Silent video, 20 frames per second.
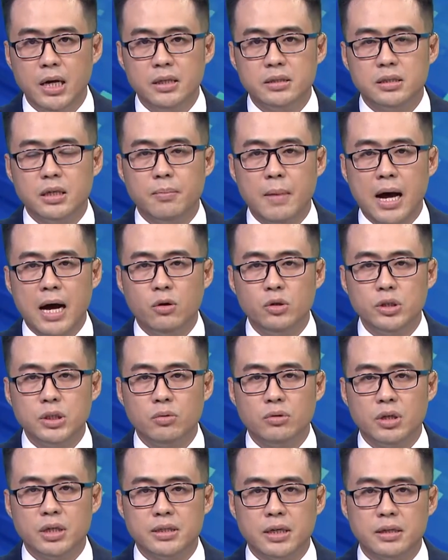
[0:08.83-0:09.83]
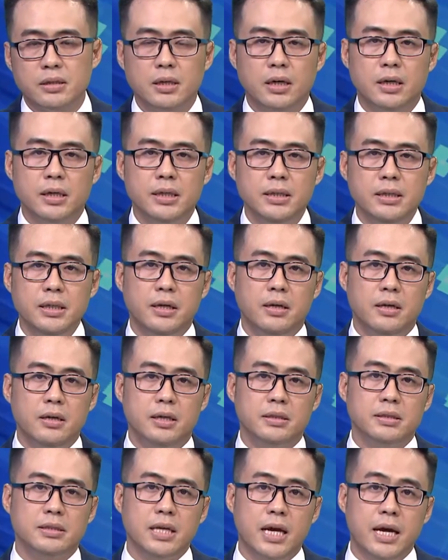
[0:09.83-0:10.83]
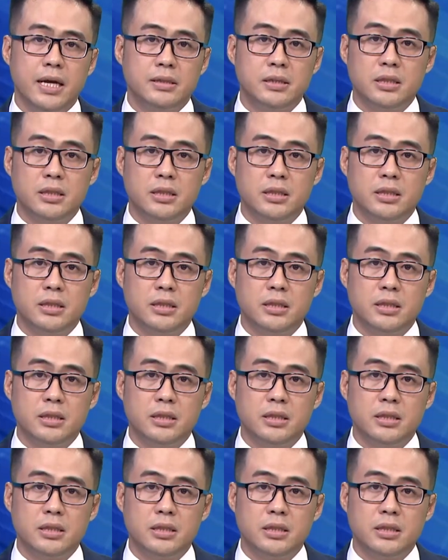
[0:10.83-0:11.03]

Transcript: Dự báo trong thời gian tới thì lượng xe